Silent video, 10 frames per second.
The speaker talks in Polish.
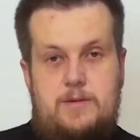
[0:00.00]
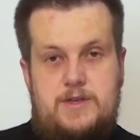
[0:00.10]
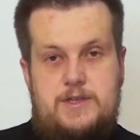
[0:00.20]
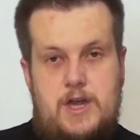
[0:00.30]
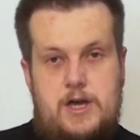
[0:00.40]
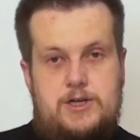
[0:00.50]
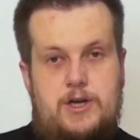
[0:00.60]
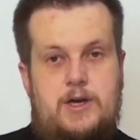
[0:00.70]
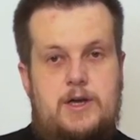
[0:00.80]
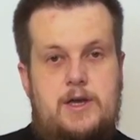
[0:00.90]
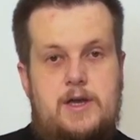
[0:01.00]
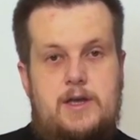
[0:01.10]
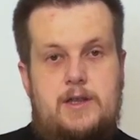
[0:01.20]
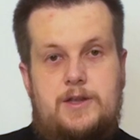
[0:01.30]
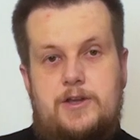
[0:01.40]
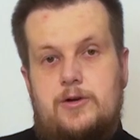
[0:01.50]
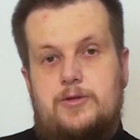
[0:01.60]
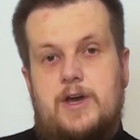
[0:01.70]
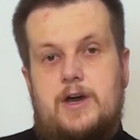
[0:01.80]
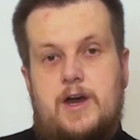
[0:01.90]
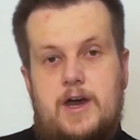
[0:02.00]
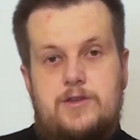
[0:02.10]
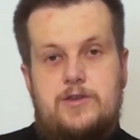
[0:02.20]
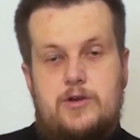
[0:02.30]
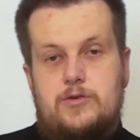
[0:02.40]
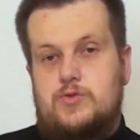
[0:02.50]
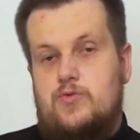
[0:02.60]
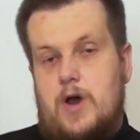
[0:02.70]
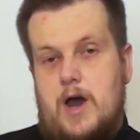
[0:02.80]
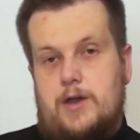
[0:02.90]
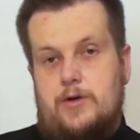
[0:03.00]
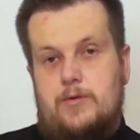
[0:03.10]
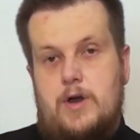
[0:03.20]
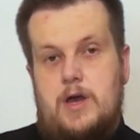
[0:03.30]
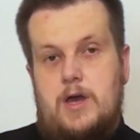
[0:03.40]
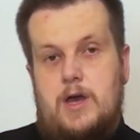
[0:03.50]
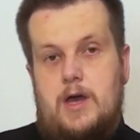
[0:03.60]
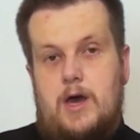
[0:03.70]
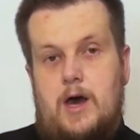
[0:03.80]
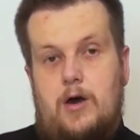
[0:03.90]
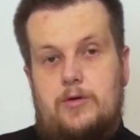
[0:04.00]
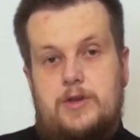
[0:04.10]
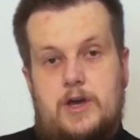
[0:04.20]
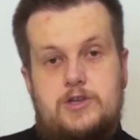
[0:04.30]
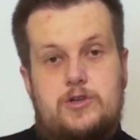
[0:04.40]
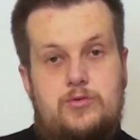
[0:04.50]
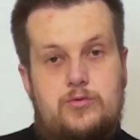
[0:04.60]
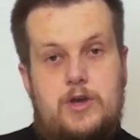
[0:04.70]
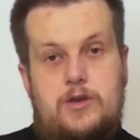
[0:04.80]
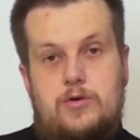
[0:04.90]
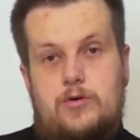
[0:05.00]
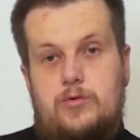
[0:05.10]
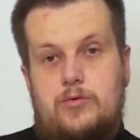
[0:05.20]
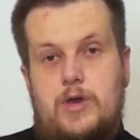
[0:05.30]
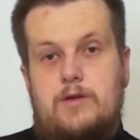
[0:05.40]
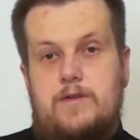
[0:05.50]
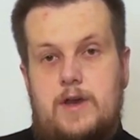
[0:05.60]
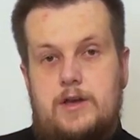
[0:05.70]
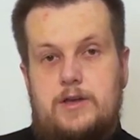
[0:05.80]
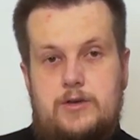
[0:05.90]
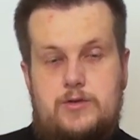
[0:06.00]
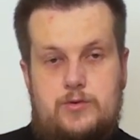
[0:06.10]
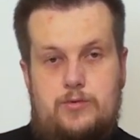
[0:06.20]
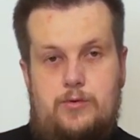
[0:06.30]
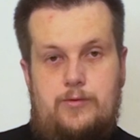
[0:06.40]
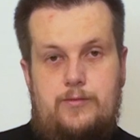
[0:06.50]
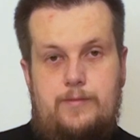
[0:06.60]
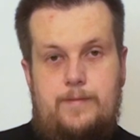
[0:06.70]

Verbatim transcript: i Mesjasza, dlatego tak chętnie Go słuchają – a On także tutaj dokonuje wielkich cudów.